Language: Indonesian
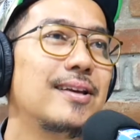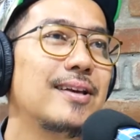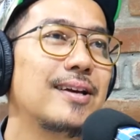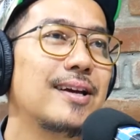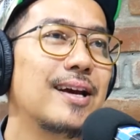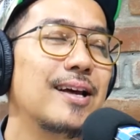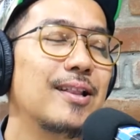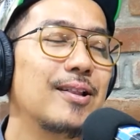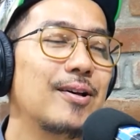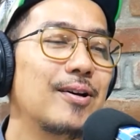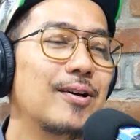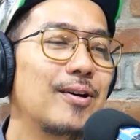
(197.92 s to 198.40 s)

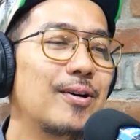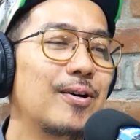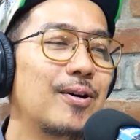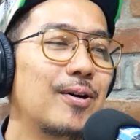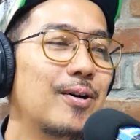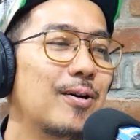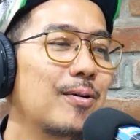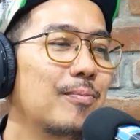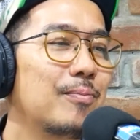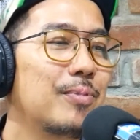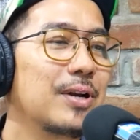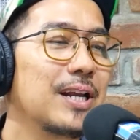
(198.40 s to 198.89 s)

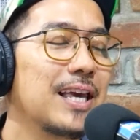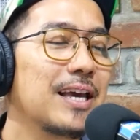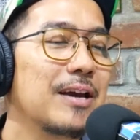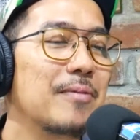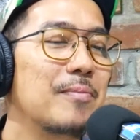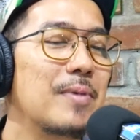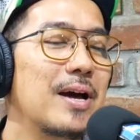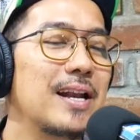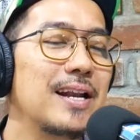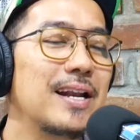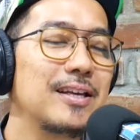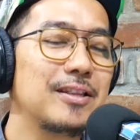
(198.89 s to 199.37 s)
Kalau pergi
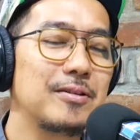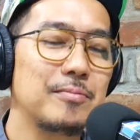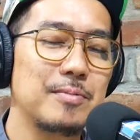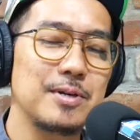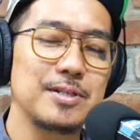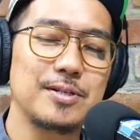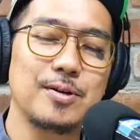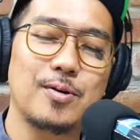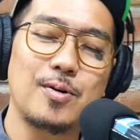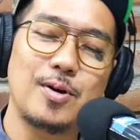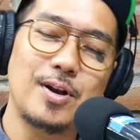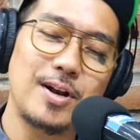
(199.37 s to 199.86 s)
kemana gitu
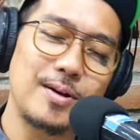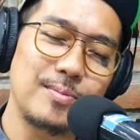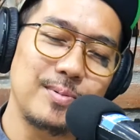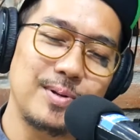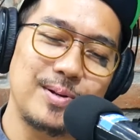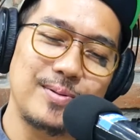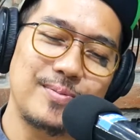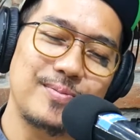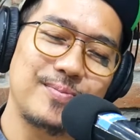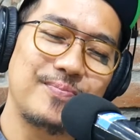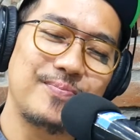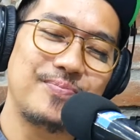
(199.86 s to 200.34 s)
baca koran
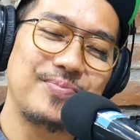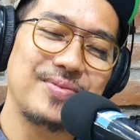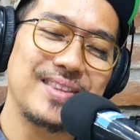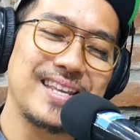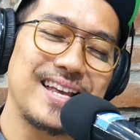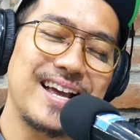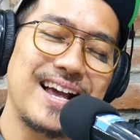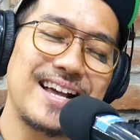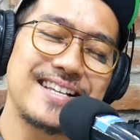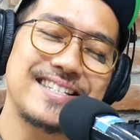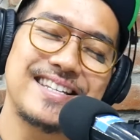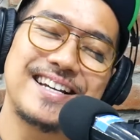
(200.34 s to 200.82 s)

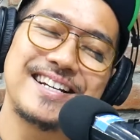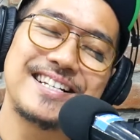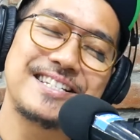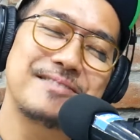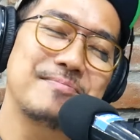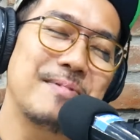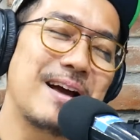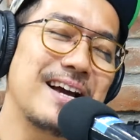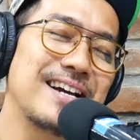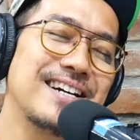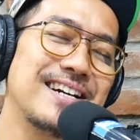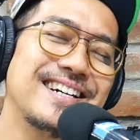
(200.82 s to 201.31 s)
asang
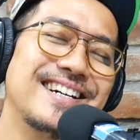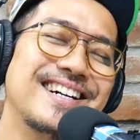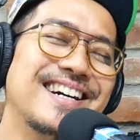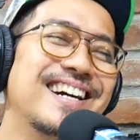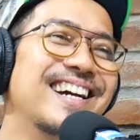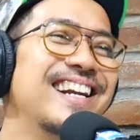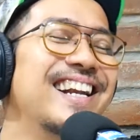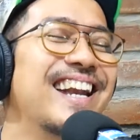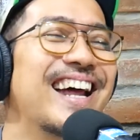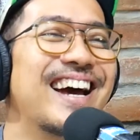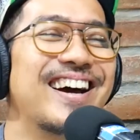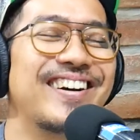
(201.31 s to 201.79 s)
ispang
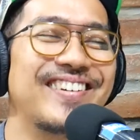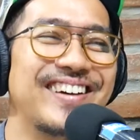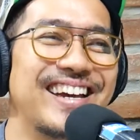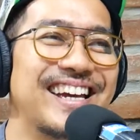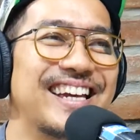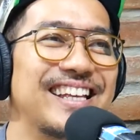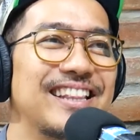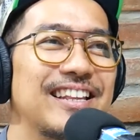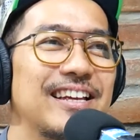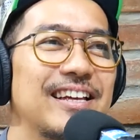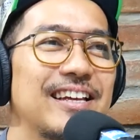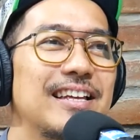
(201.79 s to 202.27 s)
heeh nawe
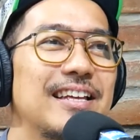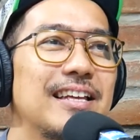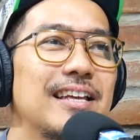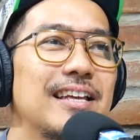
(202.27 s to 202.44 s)
gitu.